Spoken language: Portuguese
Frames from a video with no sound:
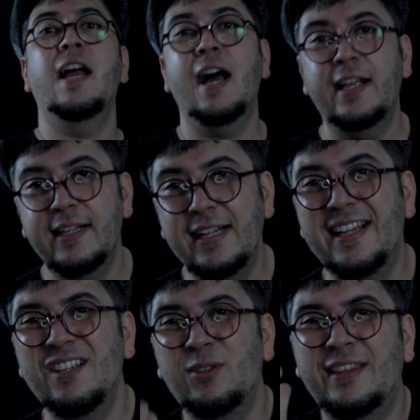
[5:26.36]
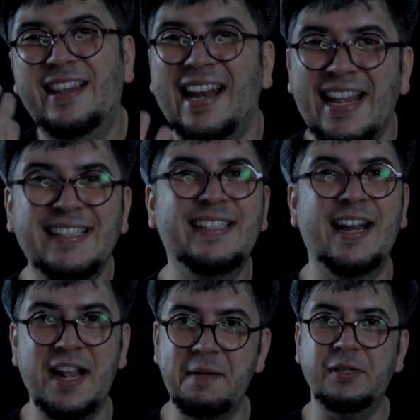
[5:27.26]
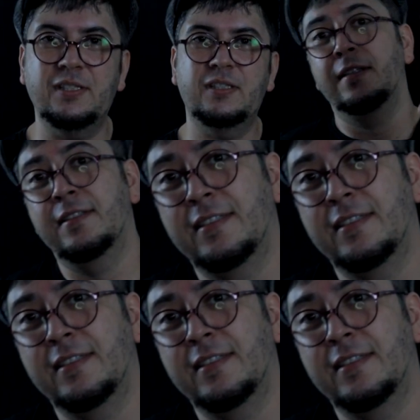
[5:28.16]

Hyman, né, ele ganhou três Grammys.